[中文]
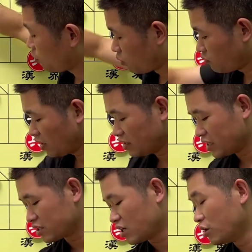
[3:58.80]
红方也
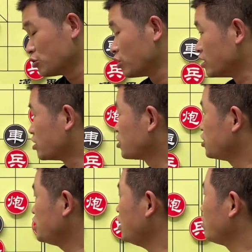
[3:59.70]
只好选择
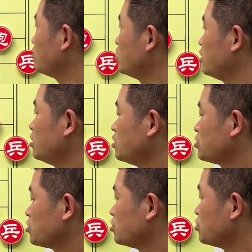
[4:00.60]
吃掉。
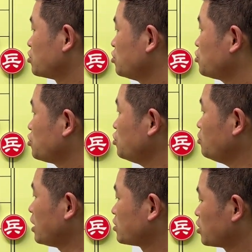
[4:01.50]
此时吃
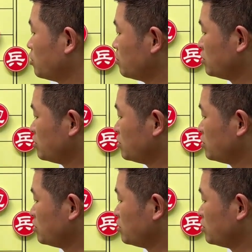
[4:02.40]
完之后，